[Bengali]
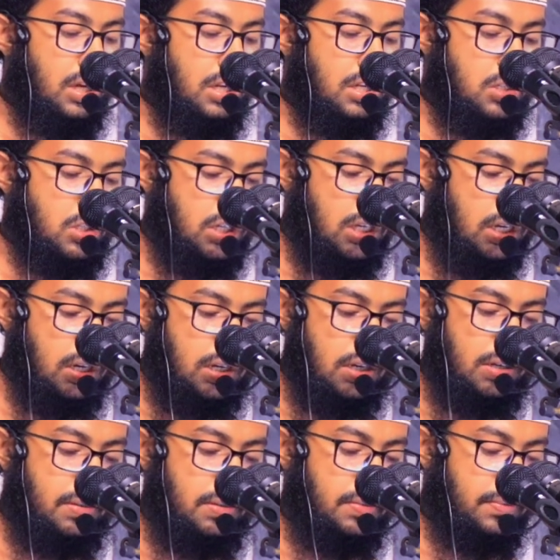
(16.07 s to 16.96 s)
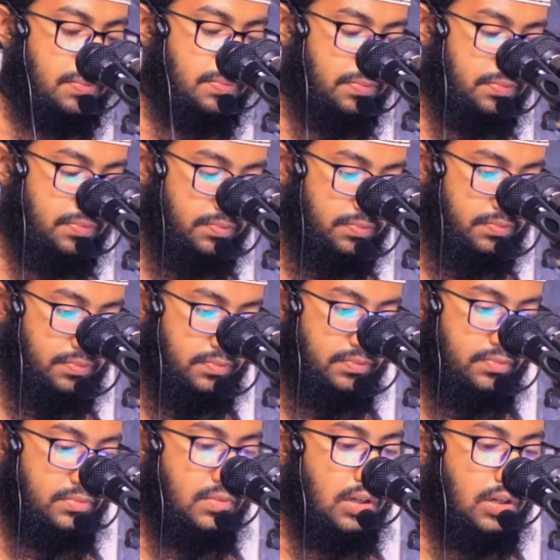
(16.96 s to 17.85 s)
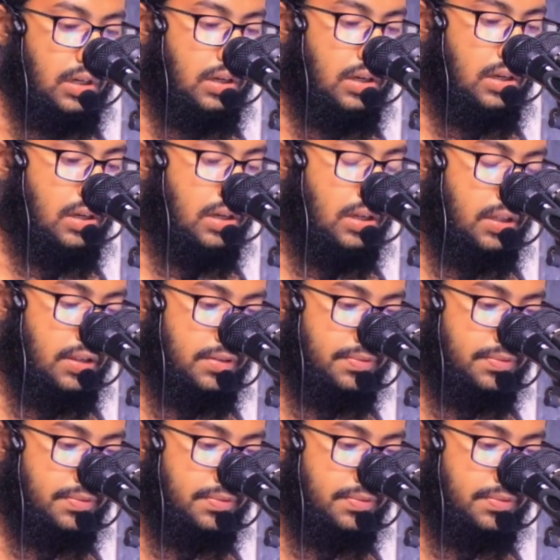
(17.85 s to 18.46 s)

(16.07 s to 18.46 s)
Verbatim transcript: ইনসা আল্লাহ